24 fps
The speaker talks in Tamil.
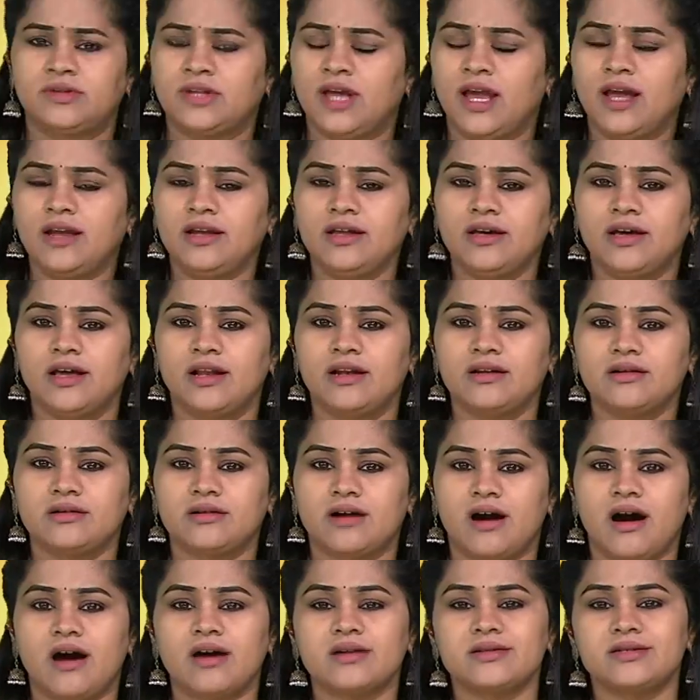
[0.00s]
தேனியில்
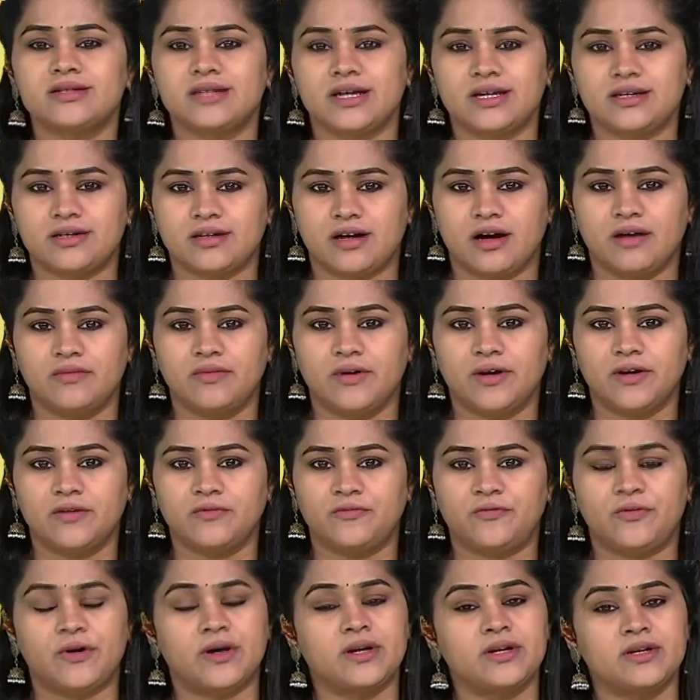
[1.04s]
கார் சீட்
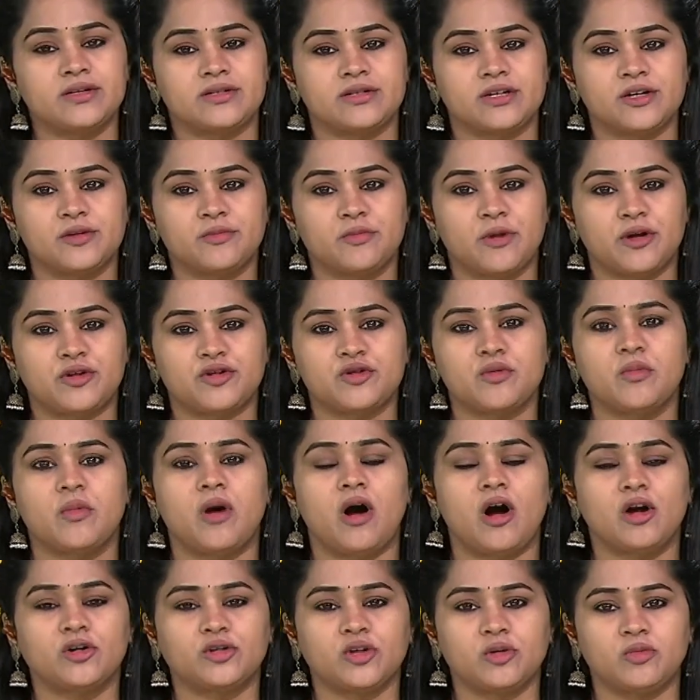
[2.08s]
கவர் ஃபர்னிச்சர்
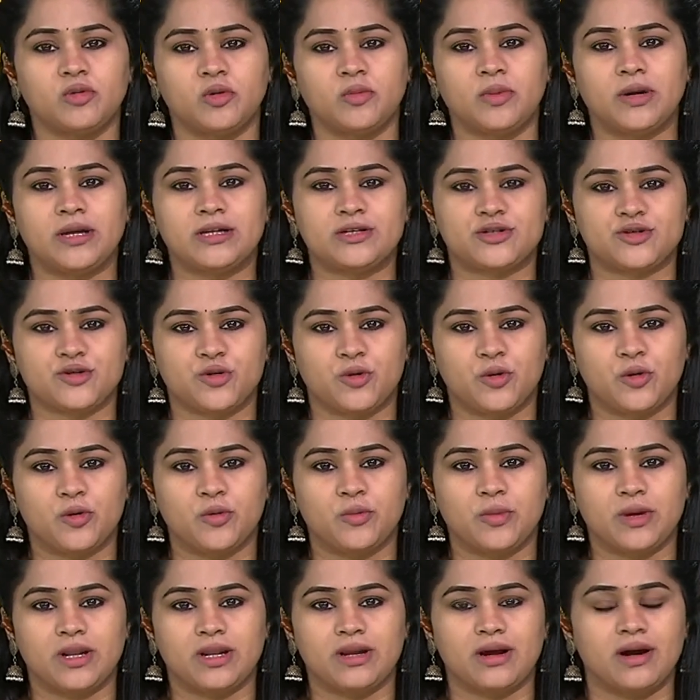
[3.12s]
மற்றும் ஆட்டோமொபைல்
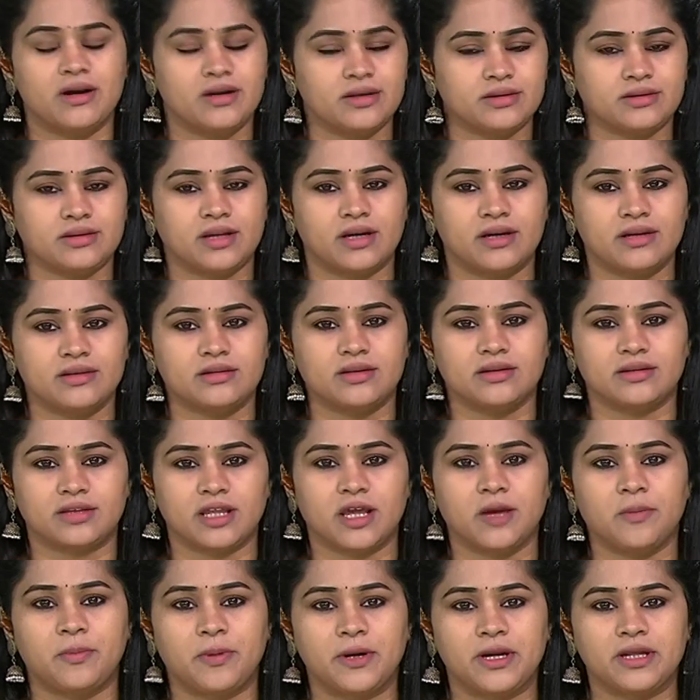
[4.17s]
ஷோரூமில் அடுத்தடுத்து
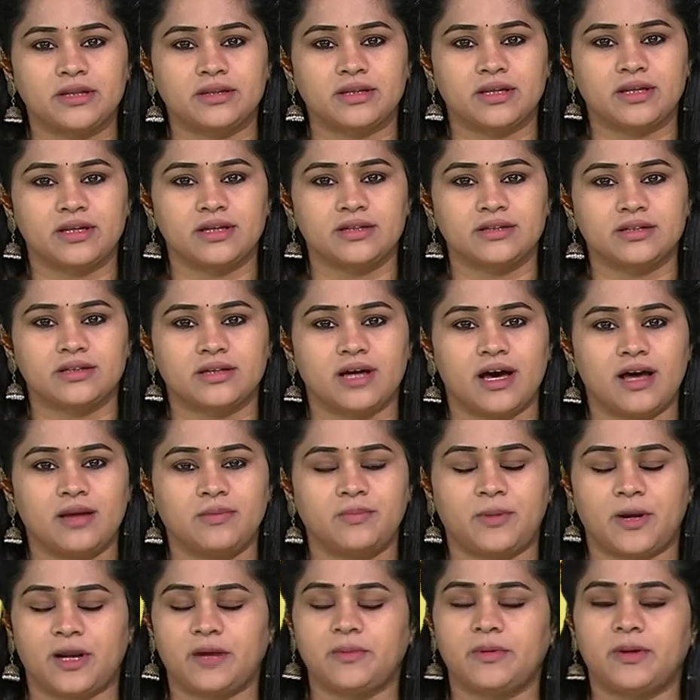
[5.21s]

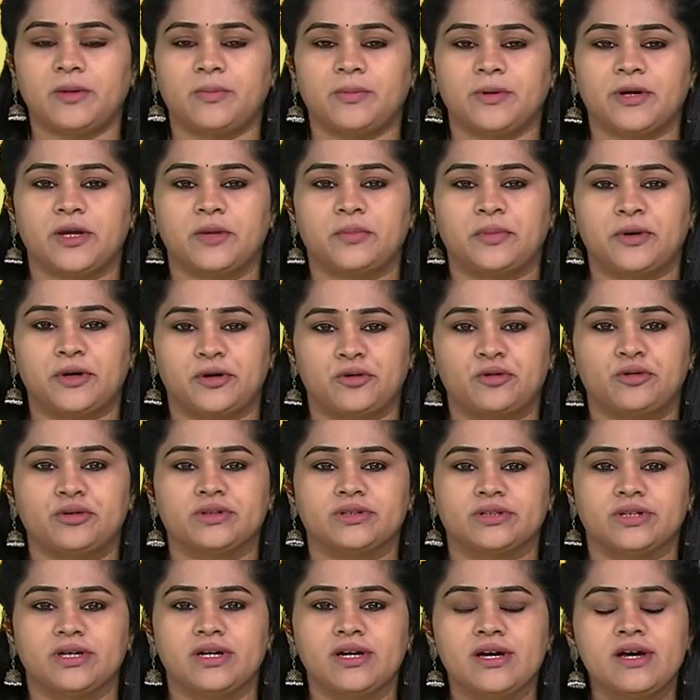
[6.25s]
தீப்பிடித்தெறிந்ததால் பரபரப்பு
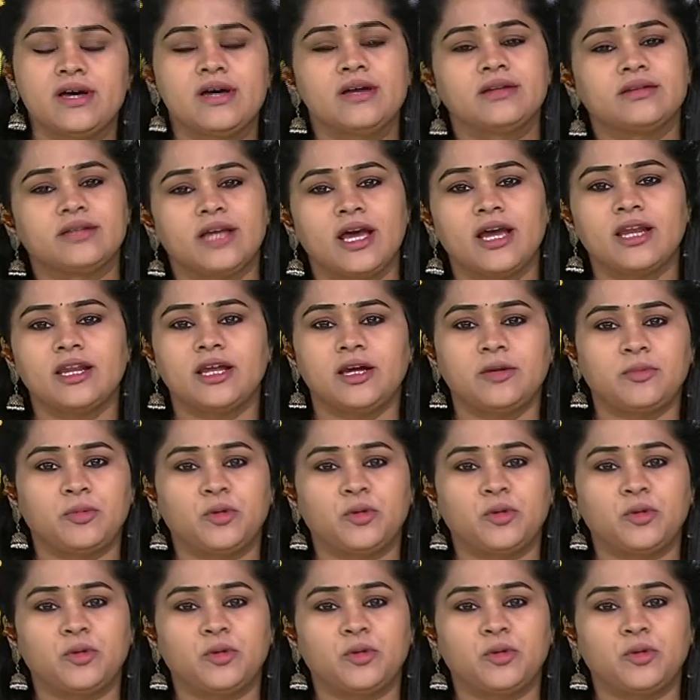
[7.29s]
ஏற்பட்டுள்ளது தேனி